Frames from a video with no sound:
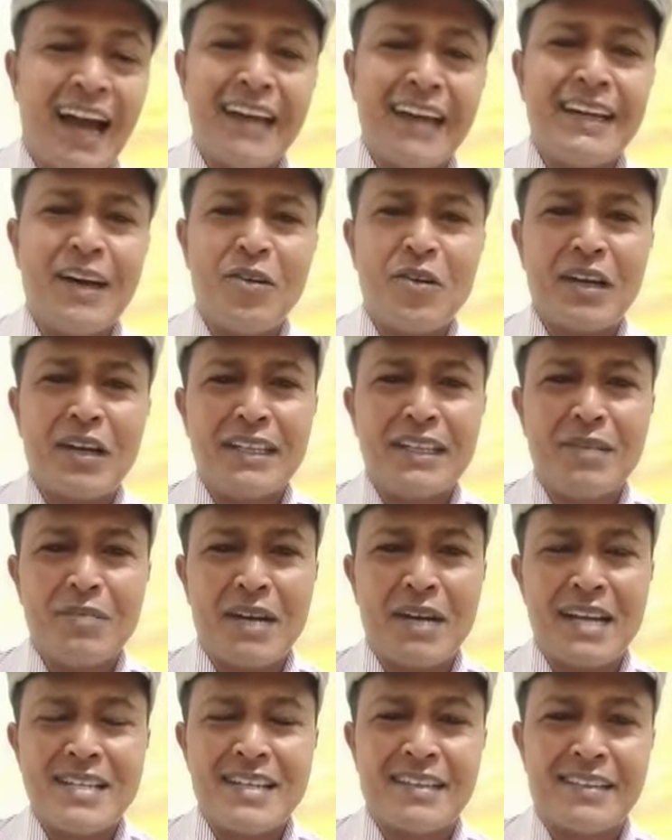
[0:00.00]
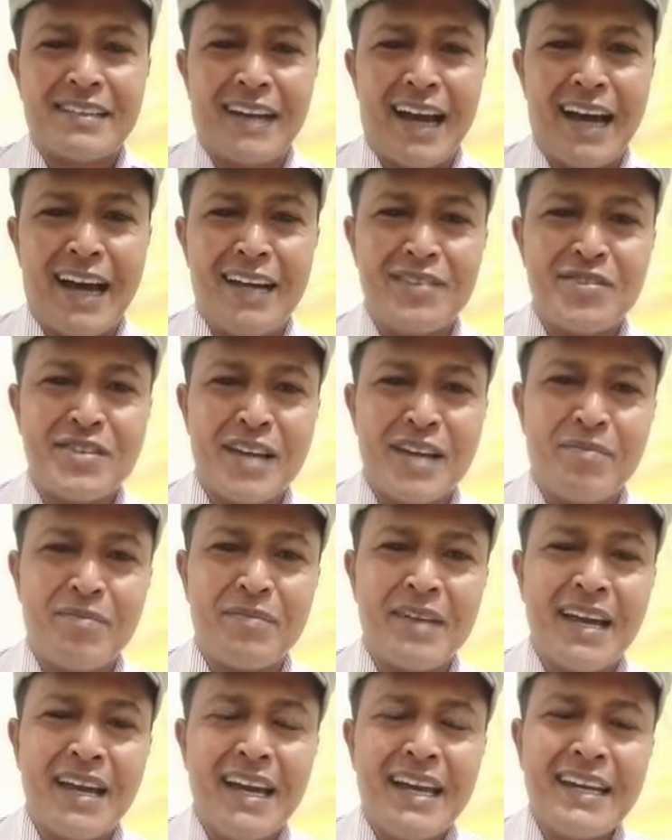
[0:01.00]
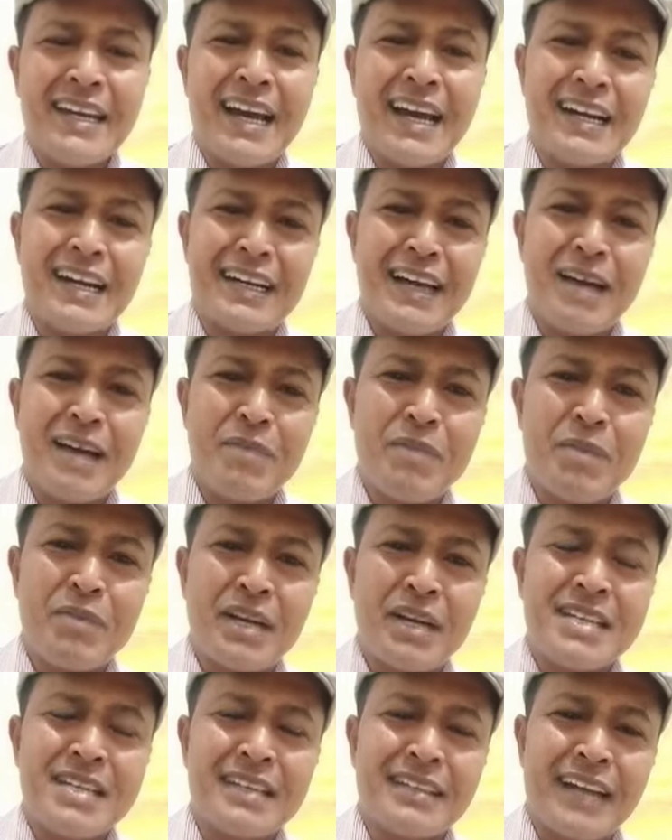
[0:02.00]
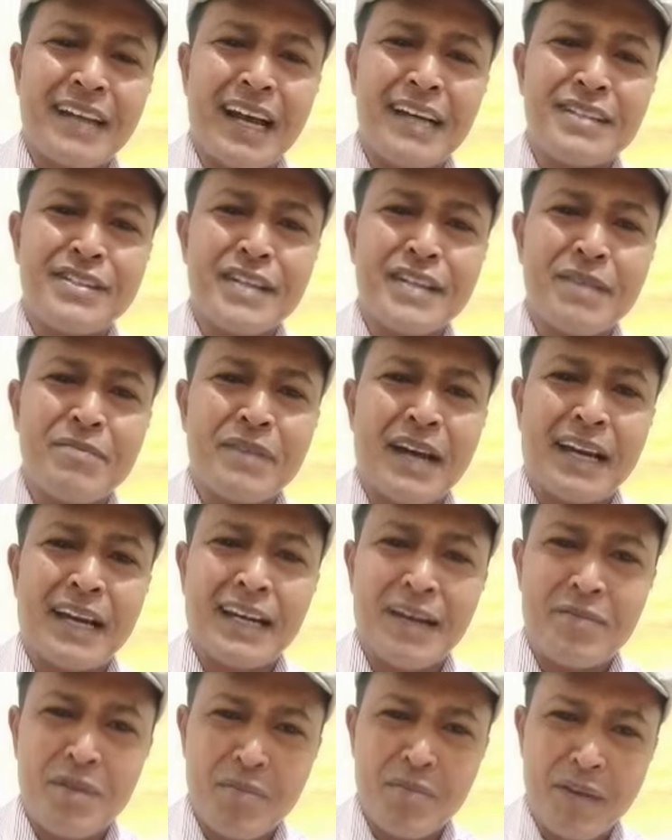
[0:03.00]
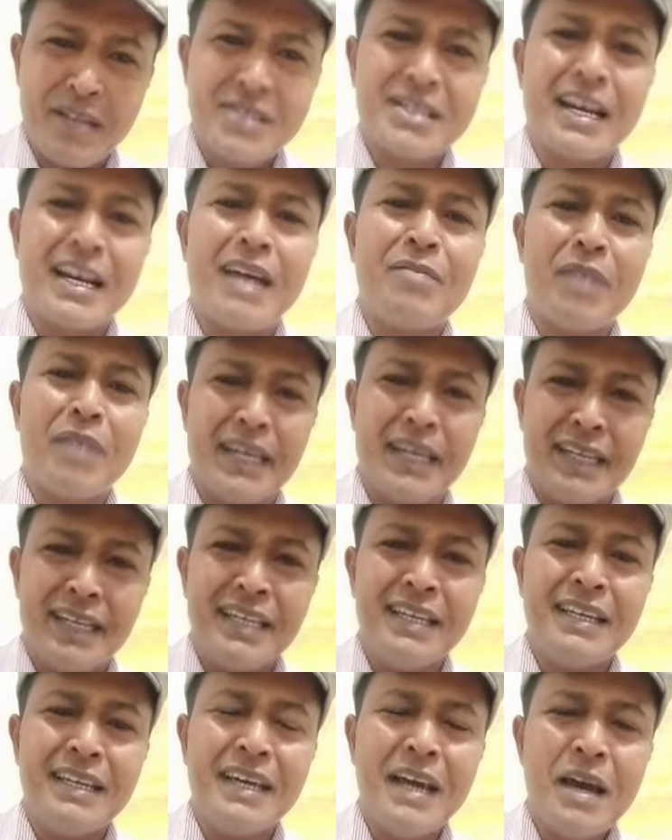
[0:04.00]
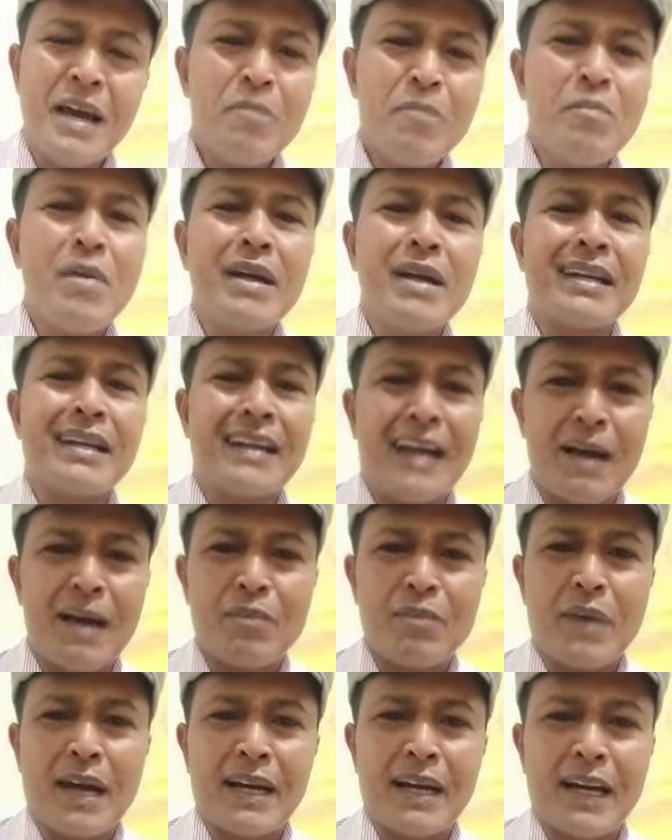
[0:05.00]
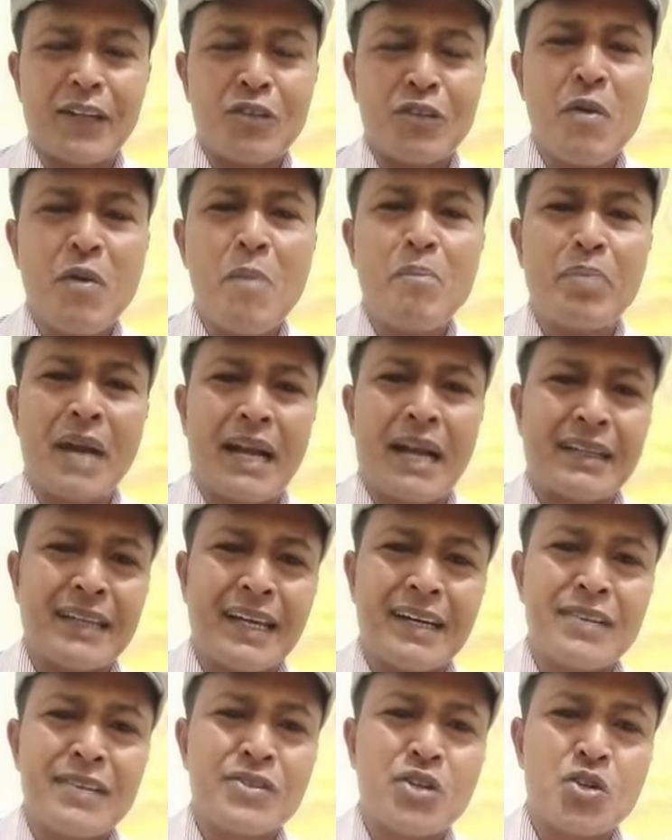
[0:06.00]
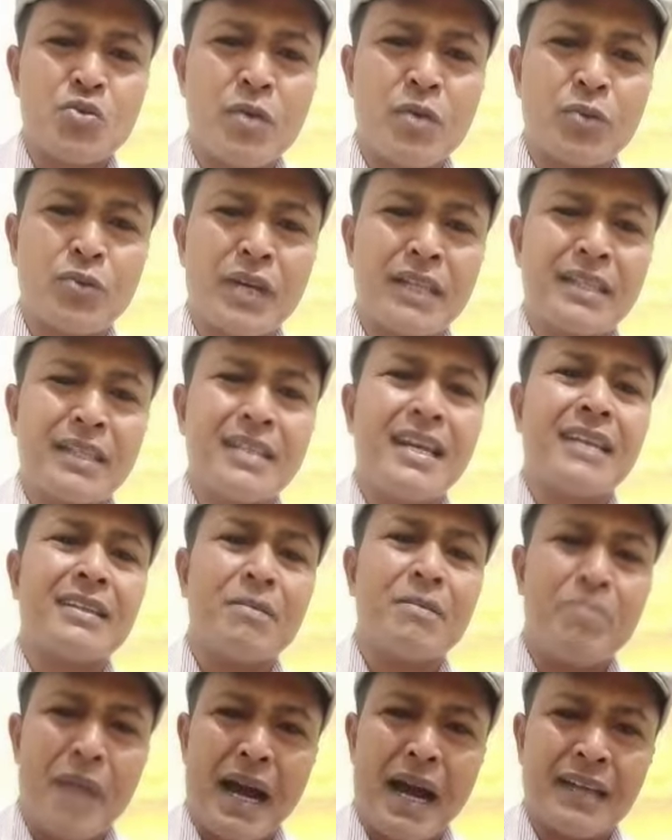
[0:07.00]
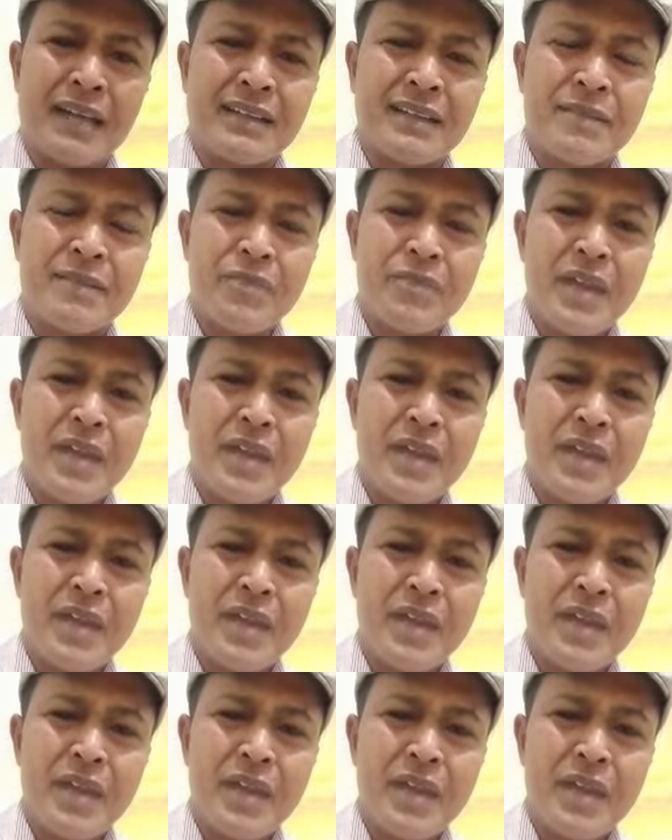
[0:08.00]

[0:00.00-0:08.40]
ada orang yang merasa terancam. Nah, kenapa merasa terancam? Karena memang selama ini menerapkan atau mempraktikkan sesuatu yang tidak tepat.